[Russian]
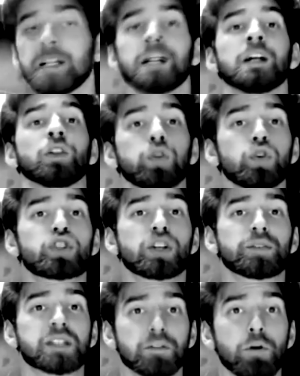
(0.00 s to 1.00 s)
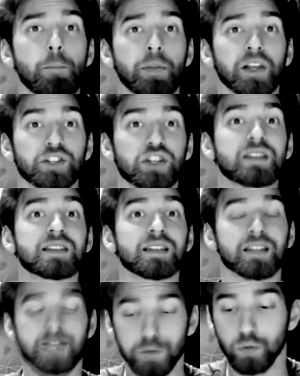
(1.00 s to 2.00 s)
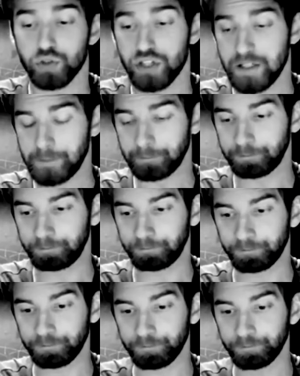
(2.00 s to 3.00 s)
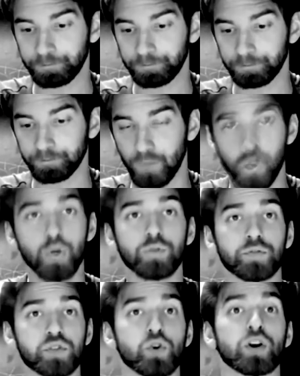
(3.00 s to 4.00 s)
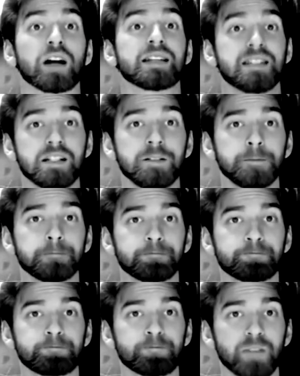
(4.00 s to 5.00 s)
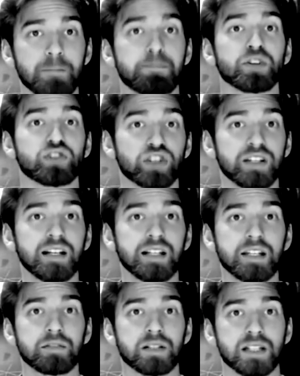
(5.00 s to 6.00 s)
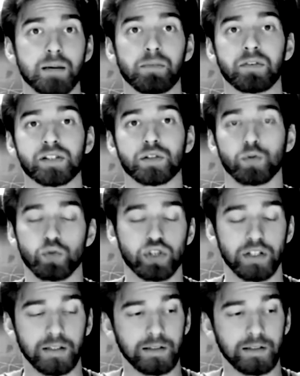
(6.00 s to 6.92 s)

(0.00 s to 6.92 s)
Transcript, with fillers: Лучше всего положиться на случай. И он все ходил и поджидал этого самого случая.